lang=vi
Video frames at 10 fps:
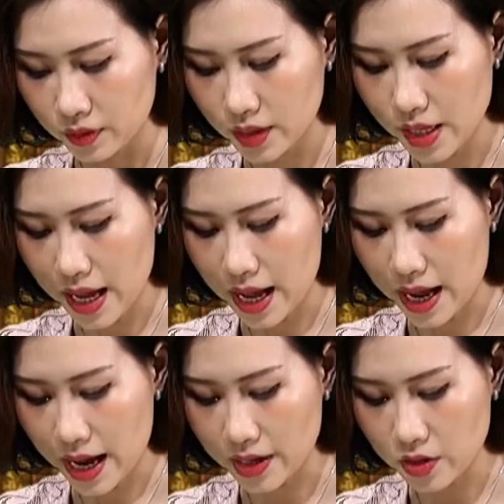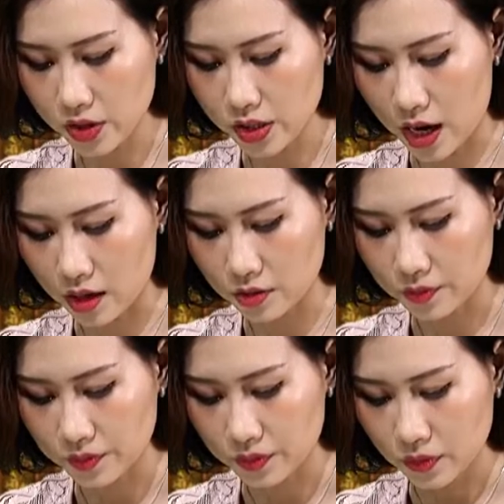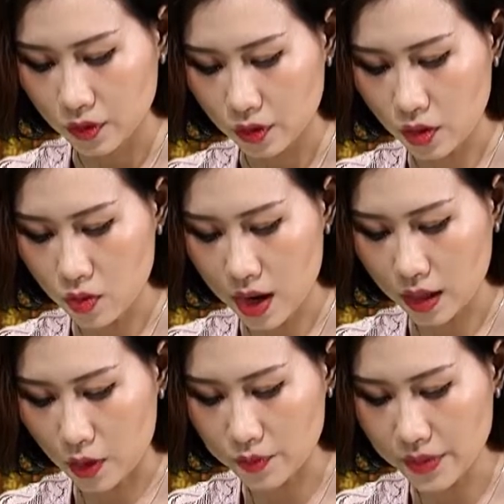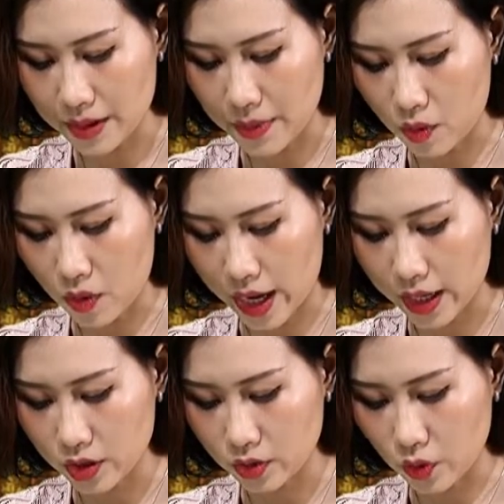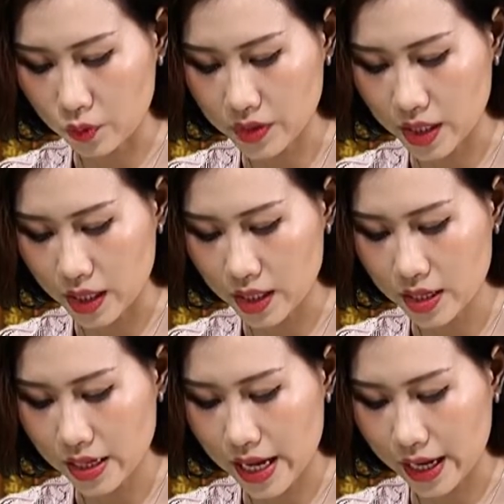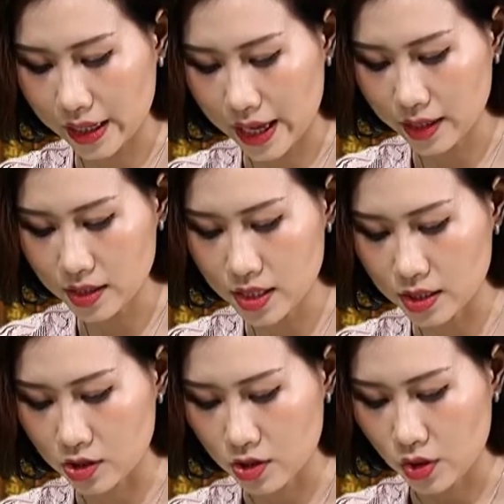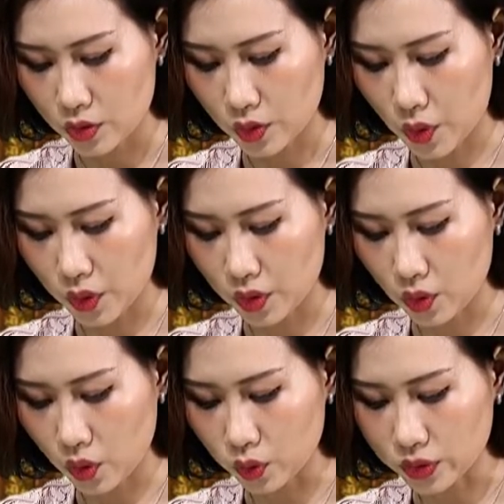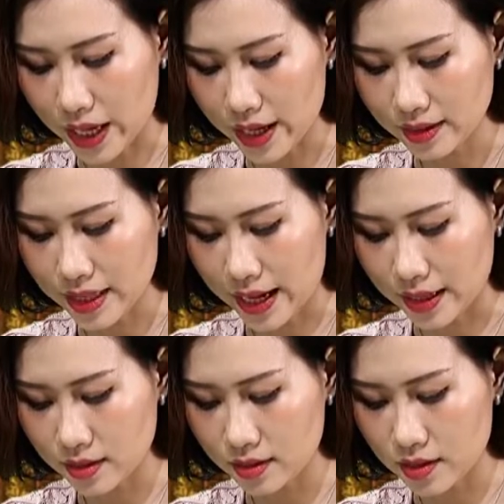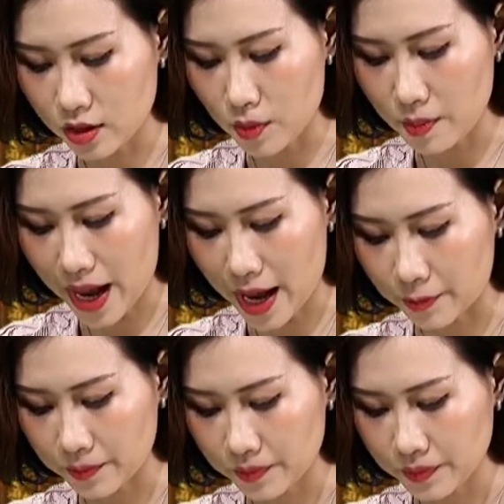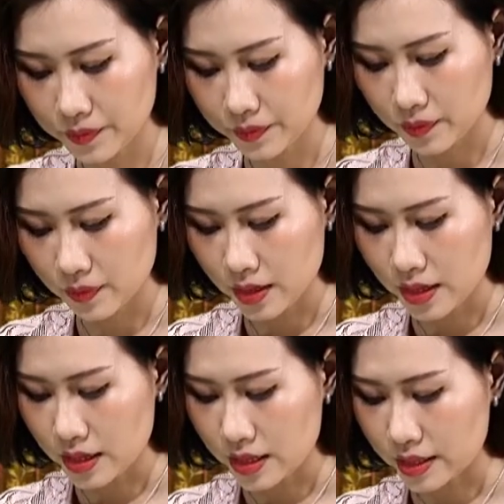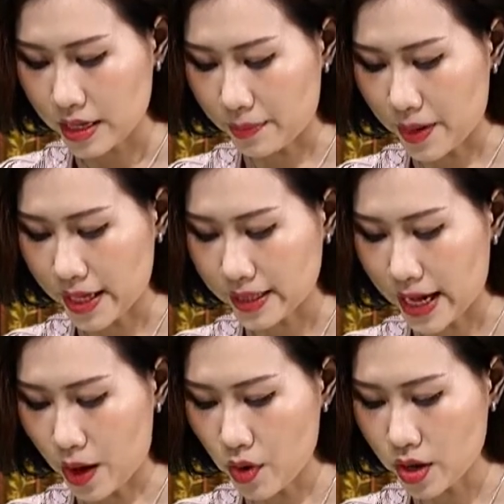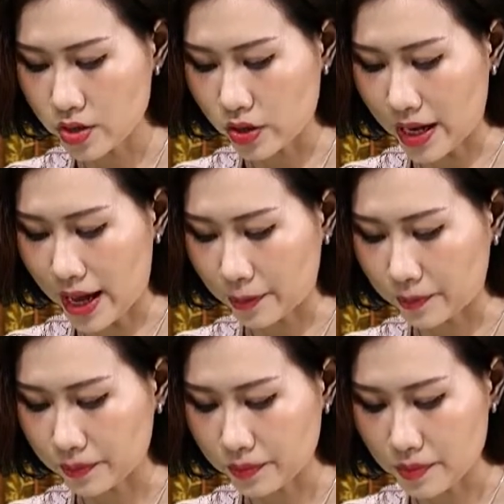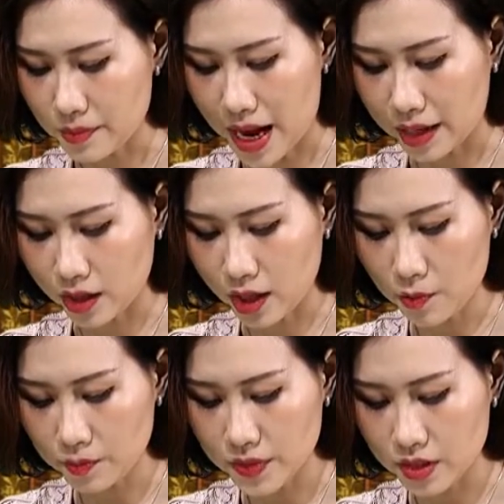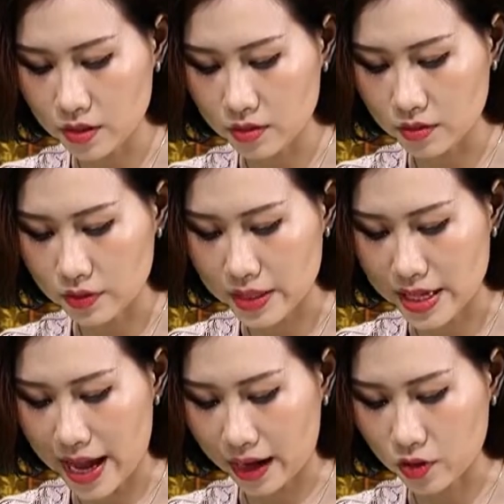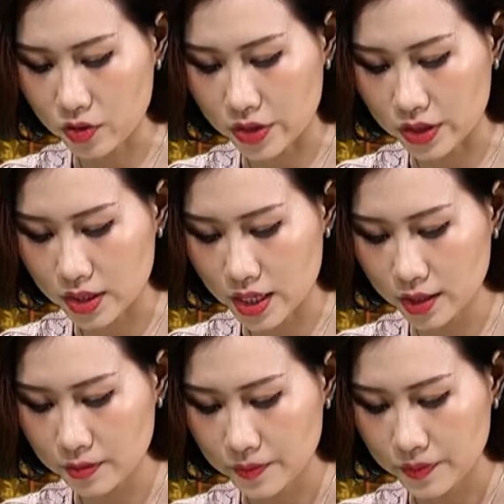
Thế là hai đứa sợ, có qua cổng nhà bà ngoại cũng chỉ len lén nhìn rồi ù té chạy như có ma. Gặp hai cháu ở đường làng, bà nó khóc như nhà có người chết.